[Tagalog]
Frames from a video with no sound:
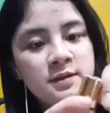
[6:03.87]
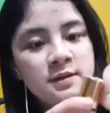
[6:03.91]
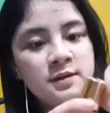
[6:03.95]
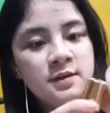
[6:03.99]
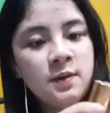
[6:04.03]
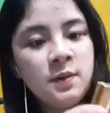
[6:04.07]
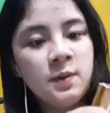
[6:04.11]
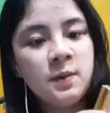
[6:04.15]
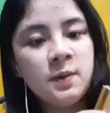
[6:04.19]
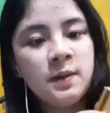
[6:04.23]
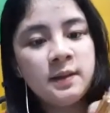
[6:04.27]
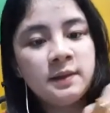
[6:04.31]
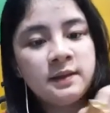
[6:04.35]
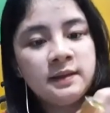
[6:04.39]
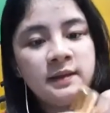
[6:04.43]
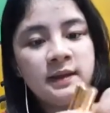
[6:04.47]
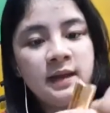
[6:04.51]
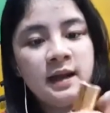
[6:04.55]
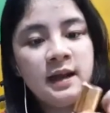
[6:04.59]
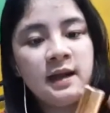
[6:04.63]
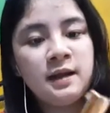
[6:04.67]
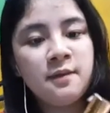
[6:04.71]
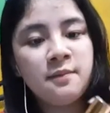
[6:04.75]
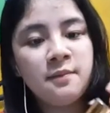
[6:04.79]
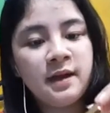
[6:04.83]
So,
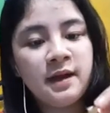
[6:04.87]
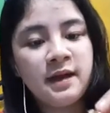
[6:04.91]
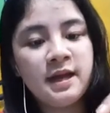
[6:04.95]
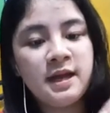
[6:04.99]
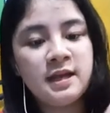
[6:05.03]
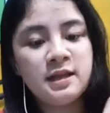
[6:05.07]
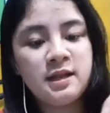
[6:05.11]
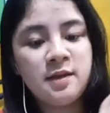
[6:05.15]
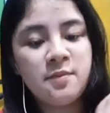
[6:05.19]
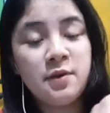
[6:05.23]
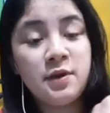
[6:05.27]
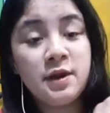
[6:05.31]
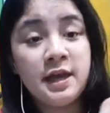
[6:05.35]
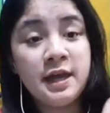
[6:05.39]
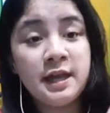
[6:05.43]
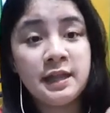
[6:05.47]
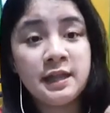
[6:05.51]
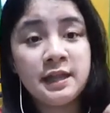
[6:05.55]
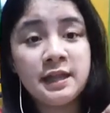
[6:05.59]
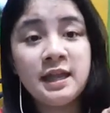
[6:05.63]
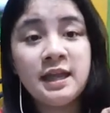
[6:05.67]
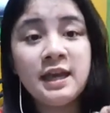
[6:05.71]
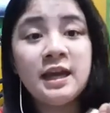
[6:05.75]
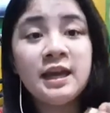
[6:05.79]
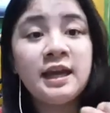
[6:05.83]
talaga makikita mo na
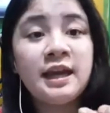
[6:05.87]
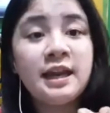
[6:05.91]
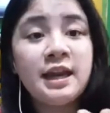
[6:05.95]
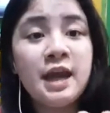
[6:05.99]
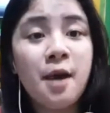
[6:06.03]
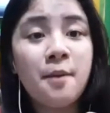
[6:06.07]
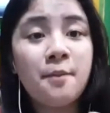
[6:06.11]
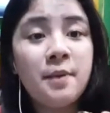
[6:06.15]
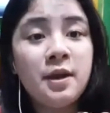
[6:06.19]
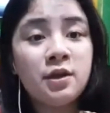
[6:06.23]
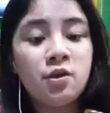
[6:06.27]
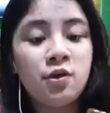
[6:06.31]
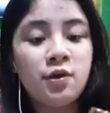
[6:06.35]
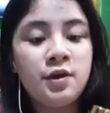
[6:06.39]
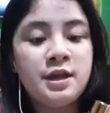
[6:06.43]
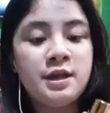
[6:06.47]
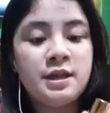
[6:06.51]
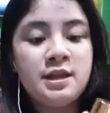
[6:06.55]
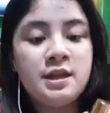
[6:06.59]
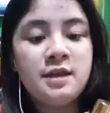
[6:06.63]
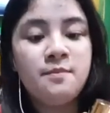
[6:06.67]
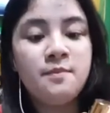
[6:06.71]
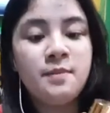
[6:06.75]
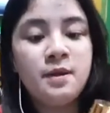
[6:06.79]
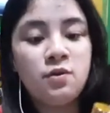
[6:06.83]
hindi ginamit o
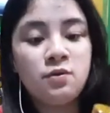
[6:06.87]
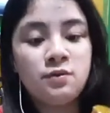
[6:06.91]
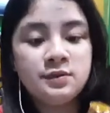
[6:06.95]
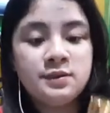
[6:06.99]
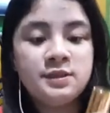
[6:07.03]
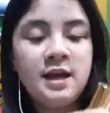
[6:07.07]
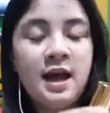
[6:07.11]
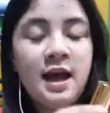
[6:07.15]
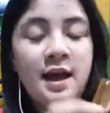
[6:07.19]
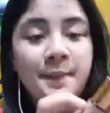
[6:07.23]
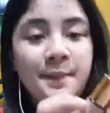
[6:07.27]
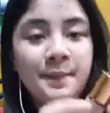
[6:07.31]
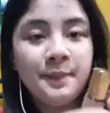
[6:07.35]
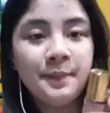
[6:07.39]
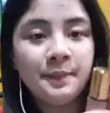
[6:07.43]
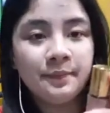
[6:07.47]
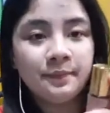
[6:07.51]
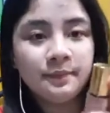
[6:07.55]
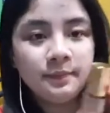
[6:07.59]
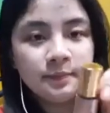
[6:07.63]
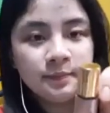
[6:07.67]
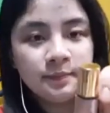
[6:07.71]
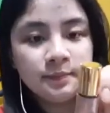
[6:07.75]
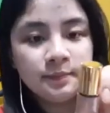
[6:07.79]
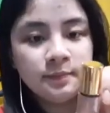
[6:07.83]
hindi binuksan
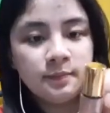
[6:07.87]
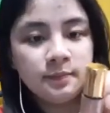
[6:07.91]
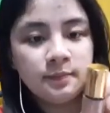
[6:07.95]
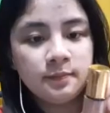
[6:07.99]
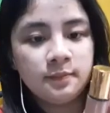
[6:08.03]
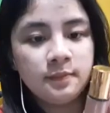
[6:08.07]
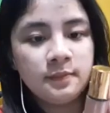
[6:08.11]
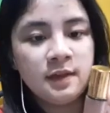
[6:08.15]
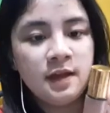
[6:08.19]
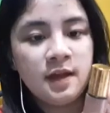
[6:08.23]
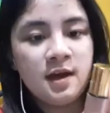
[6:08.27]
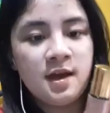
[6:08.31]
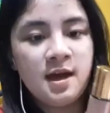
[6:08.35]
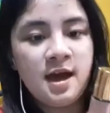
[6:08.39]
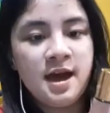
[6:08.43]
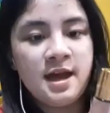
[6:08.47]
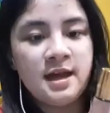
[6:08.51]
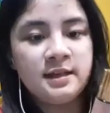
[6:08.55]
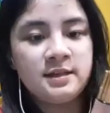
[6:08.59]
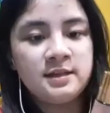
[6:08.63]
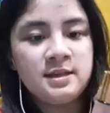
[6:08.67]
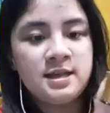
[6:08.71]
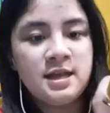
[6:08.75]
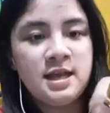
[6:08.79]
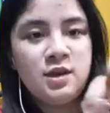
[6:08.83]
ng
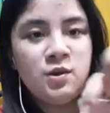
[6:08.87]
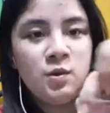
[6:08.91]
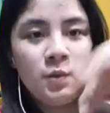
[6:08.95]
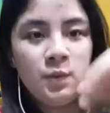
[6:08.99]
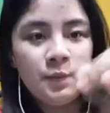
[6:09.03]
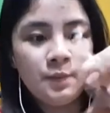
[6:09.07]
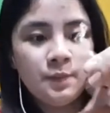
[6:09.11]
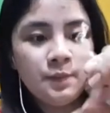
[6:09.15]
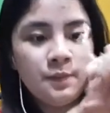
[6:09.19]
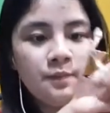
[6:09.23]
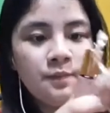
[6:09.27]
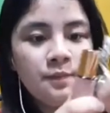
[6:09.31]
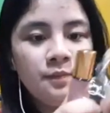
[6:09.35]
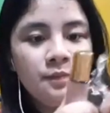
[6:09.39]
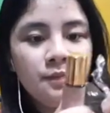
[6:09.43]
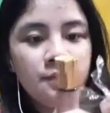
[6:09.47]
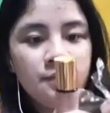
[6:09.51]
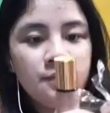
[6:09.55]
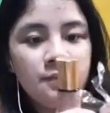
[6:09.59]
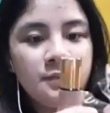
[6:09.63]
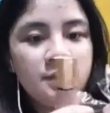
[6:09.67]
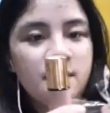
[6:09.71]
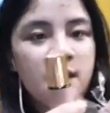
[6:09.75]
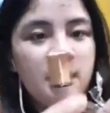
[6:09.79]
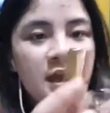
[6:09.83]
kahit sino.
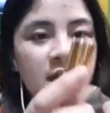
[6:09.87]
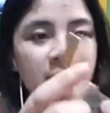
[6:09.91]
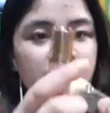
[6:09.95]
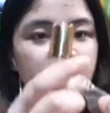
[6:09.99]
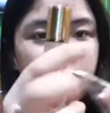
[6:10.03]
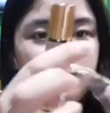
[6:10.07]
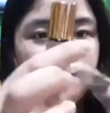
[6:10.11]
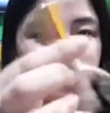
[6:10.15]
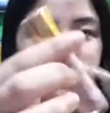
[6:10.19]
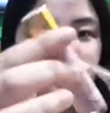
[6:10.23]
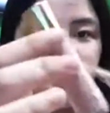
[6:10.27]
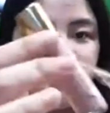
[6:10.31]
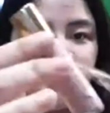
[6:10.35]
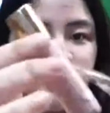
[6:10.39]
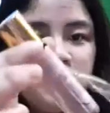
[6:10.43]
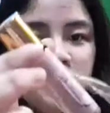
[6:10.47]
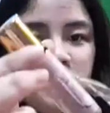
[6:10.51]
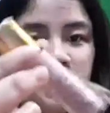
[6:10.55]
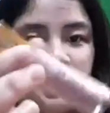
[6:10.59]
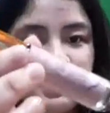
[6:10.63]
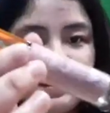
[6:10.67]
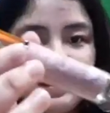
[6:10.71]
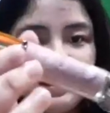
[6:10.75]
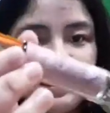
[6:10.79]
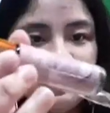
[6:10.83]
So, ayan.
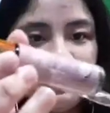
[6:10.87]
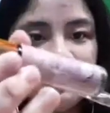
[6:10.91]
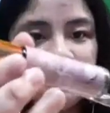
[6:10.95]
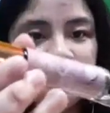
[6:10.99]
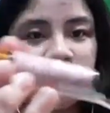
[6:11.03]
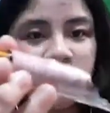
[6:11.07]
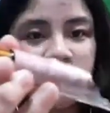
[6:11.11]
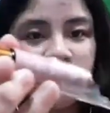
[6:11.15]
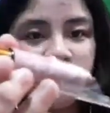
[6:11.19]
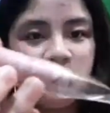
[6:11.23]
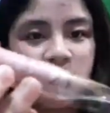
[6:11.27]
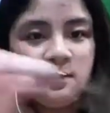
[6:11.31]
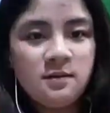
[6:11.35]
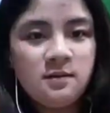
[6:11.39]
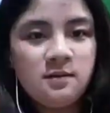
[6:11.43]
Nakasealed pa.